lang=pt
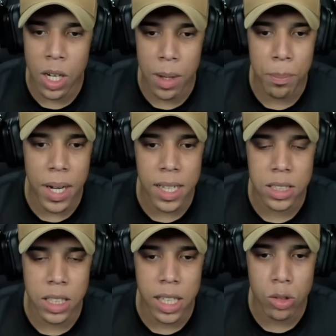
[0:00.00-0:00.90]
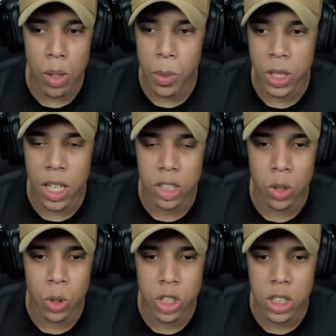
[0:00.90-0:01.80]
na paz? Isso aqui é só uma abordagem
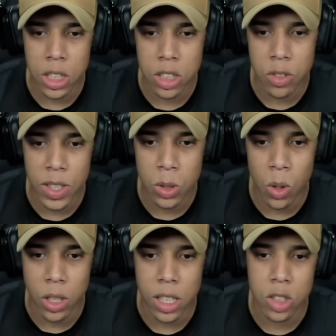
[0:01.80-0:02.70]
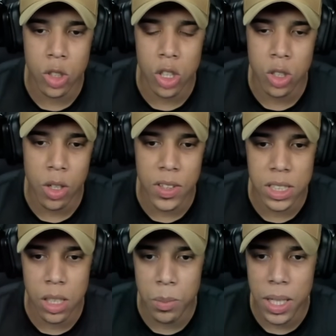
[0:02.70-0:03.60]
de rotina, se tiver tudo ok com a senhora, a senhora vai
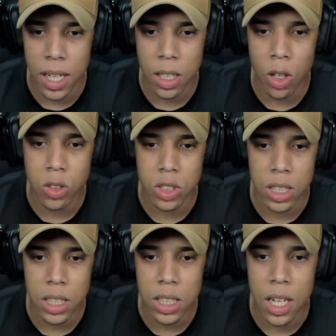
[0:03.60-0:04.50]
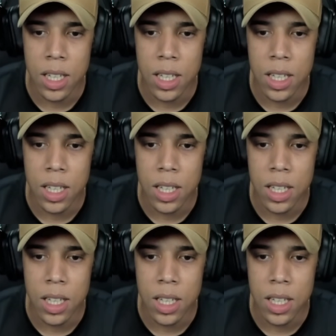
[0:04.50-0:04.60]
ser liberada logo em seguida,